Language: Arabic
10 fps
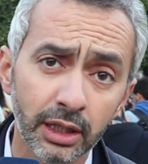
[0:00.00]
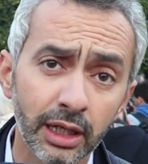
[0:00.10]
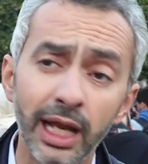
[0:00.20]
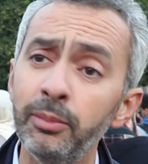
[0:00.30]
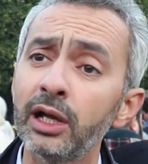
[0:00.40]

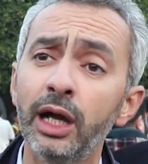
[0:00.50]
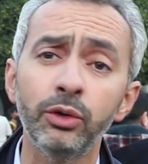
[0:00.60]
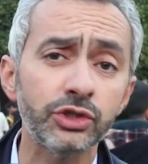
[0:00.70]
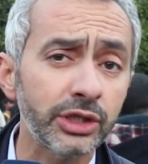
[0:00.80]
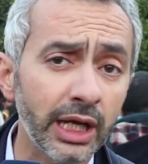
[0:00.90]
لا
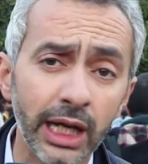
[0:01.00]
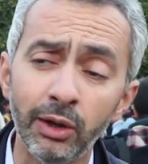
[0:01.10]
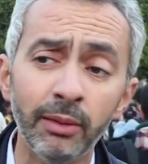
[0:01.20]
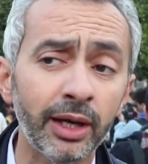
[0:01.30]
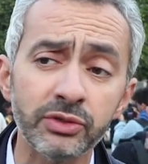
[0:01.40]
بالقانون الجنائي
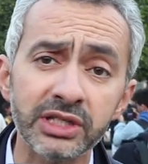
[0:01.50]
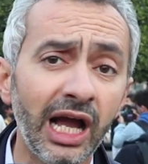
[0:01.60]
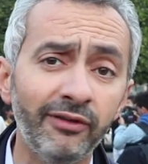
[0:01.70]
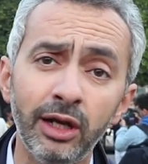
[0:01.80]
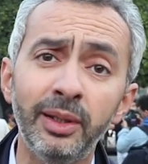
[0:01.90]
ولا بالقانون
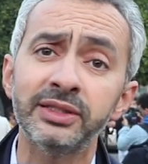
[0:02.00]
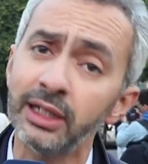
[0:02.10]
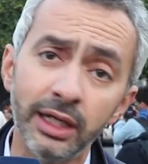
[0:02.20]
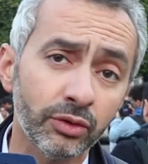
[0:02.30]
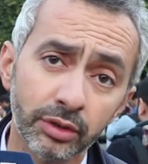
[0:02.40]
الصحافه ولا حتى
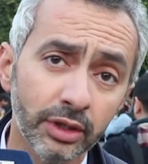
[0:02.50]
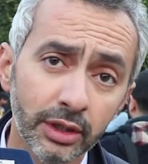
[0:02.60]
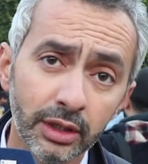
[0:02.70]
قانون